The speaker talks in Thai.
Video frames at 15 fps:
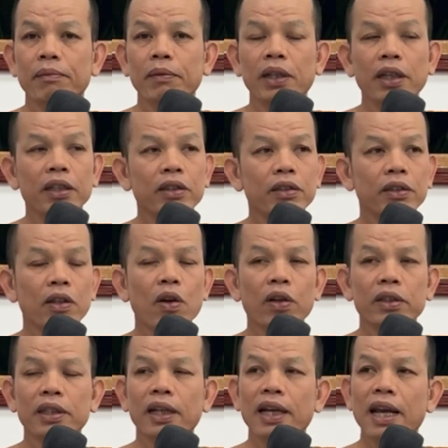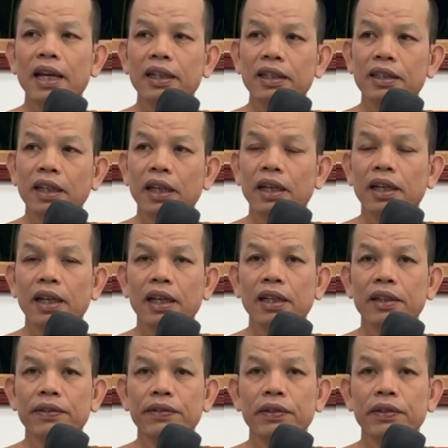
ไม่ได้ต้องสังฆาทิเศษนะ